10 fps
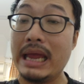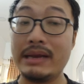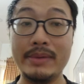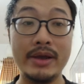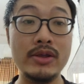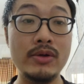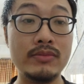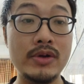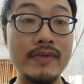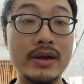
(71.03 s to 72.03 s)
bây giờ cứ dùng
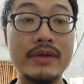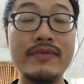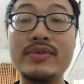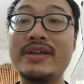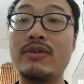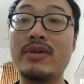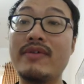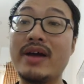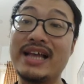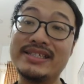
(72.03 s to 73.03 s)
cái vần cái phía sau là
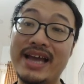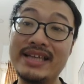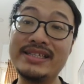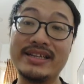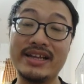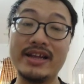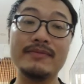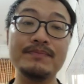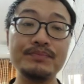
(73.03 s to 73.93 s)
con acid này thấy không